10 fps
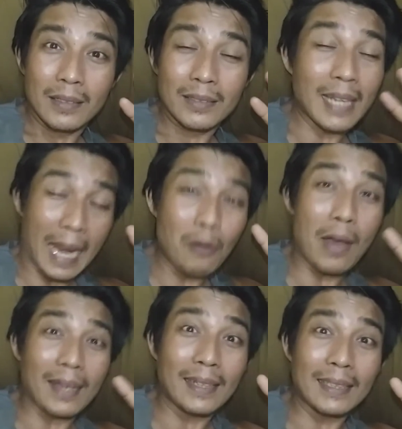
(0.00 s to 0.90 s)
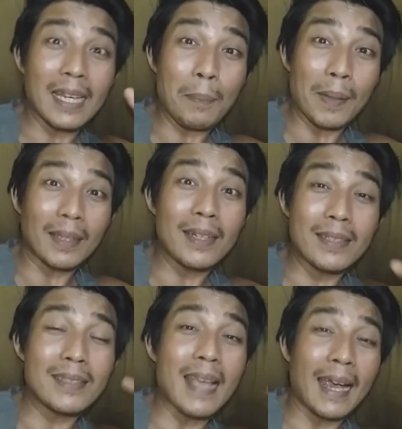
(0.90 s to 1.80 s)
selalu akan kita dapatkan
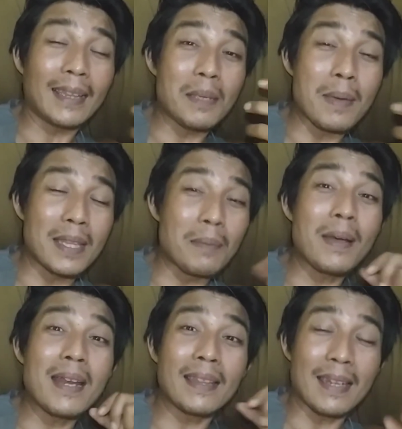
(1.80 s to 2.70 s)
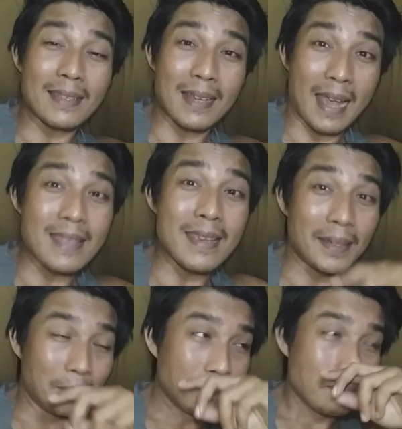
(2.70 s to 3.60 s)
secara tiba-tiba dan tidak sengaja